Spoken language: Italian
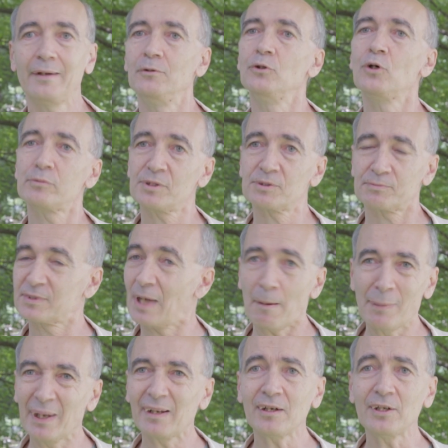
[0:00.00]
Non, è
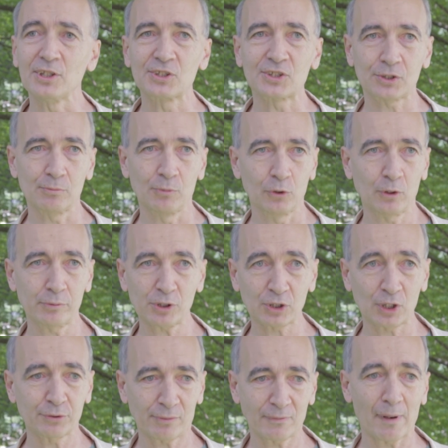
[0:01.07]
banalissimo, non
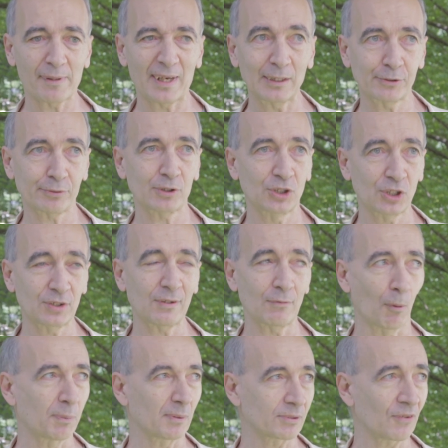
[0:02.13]
riesco a trovare altro
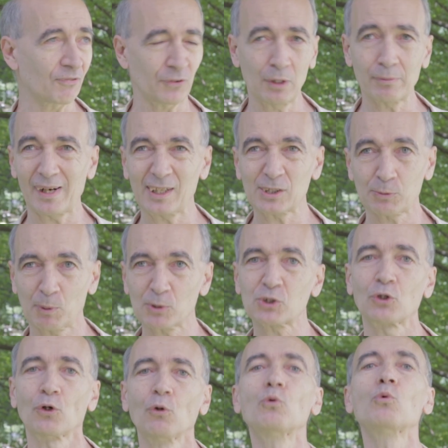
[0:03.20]
aggettivo per definire l'Expo
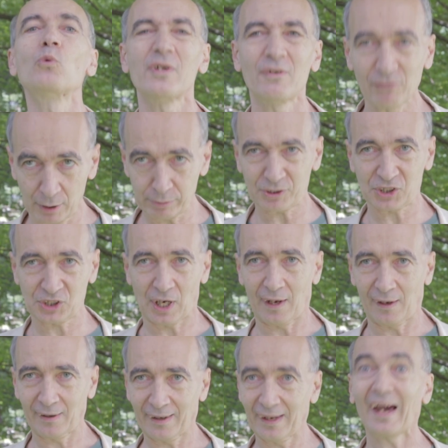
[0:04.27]
se non
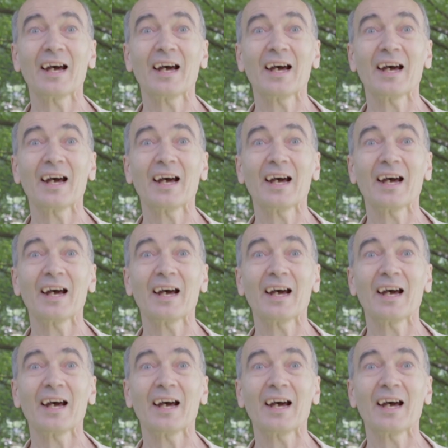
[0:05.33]
universale.